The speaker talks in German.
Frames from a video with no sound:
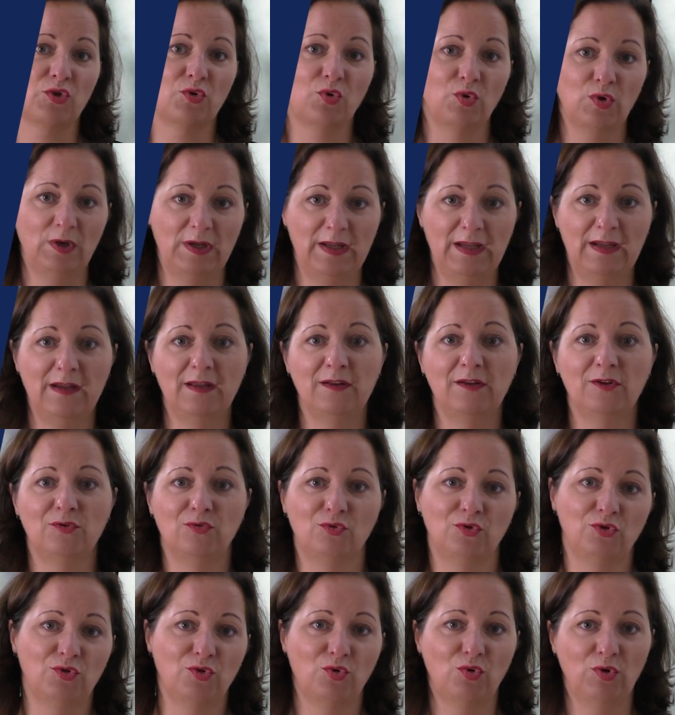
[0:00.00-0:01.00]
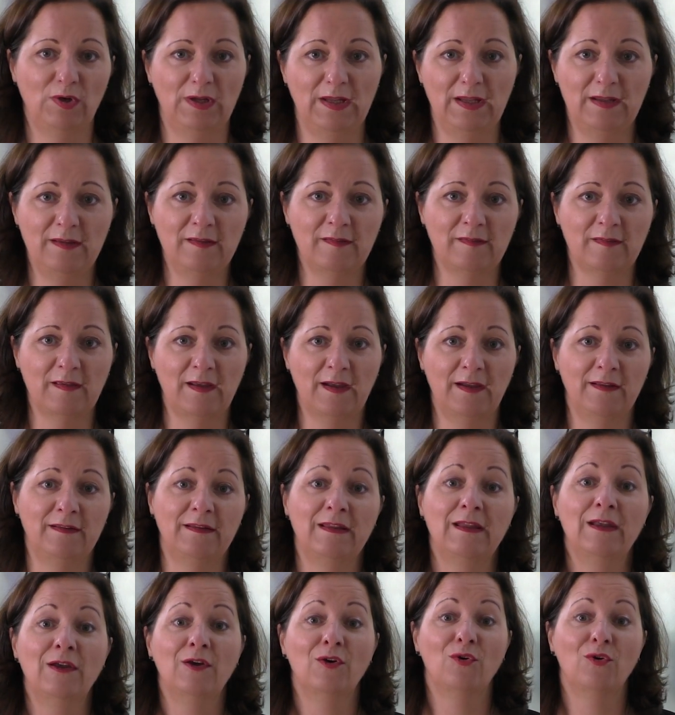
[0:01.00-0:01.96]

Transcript: Kolleginnen und Kollegen sein.